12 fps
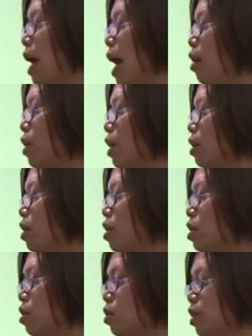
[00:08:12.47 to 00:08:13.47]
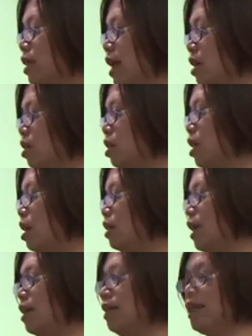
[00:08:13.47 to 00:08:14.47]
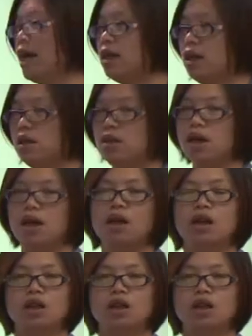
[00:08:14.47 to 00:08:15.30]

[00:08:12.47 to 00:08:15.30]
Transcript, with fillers: 还有一个呢是显示当前家庭的